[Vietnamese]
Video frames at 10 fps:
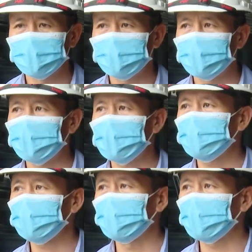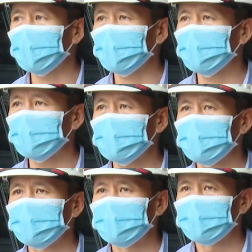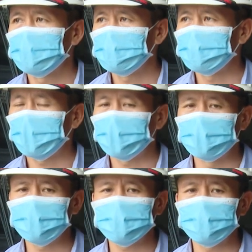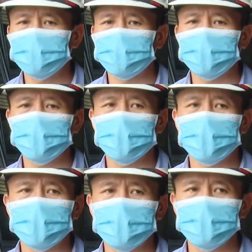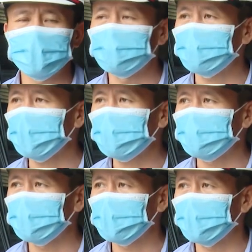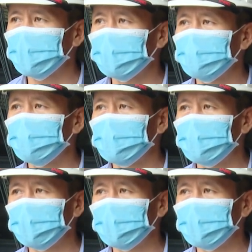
Ngoài ra một số các cái dự án lớn thì chúng tôi có cái sự hợp tác với các cái đơn vị